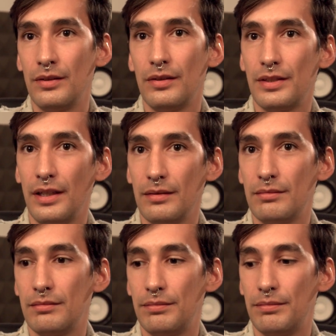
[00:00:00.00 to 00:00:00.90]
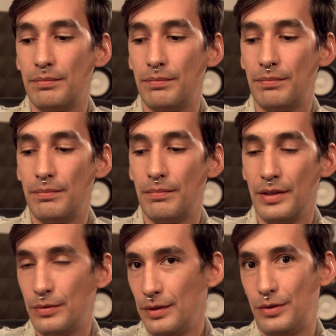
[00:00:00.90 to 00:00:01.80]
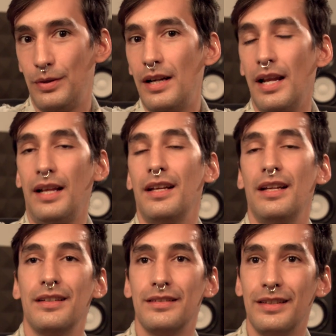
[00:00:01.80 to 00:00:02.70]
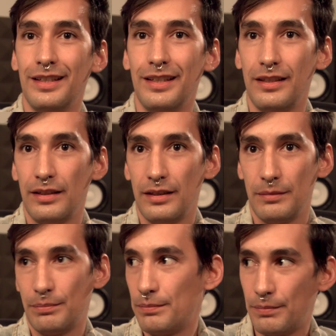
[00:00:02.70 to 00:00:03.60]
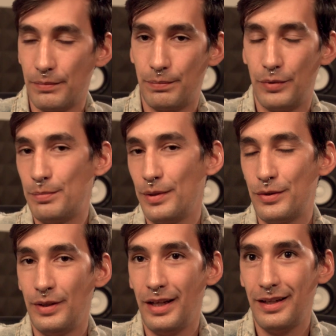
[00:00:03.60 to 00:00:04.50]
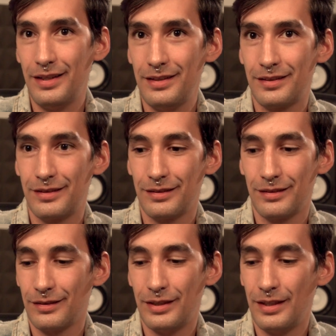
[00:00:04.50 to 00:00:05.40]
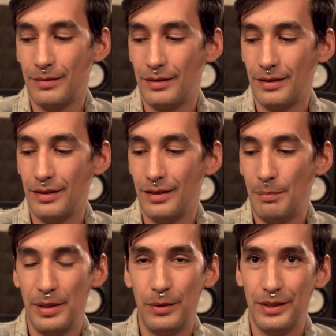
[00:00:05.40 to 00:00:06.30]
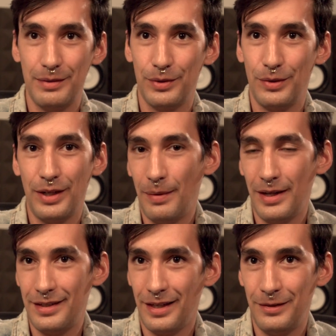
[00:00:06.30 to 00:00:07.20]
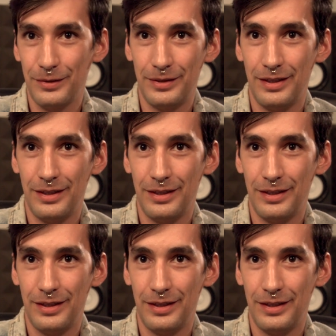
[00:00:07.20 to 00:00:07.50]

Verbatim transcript: O sea, es una historia larga, los personajes, o sea, la película se empezó a grabar hace años